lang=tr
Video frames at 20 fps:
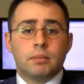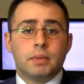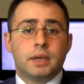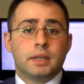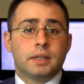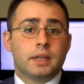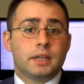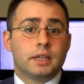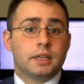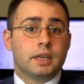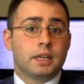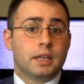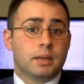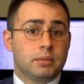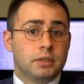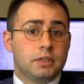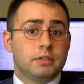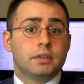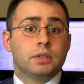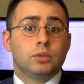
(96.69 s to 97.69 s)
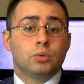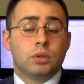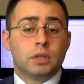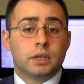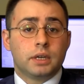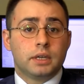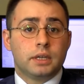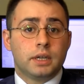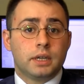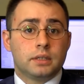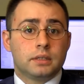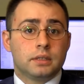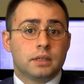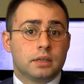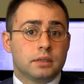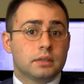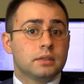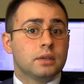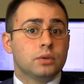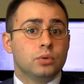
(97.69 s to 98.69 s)
meydana gelebilir ve dolar
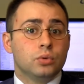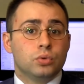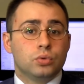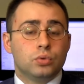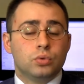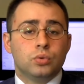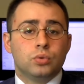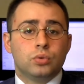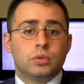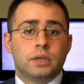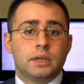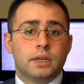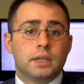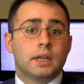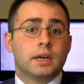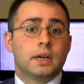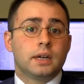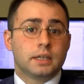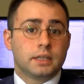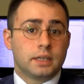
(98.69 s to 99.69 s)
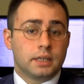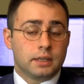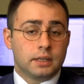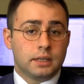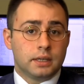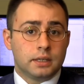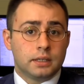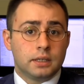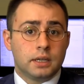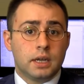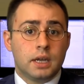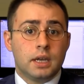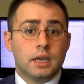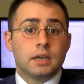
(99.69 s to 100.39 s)
endeksinde aslında yüzün üzerine de hareketlerin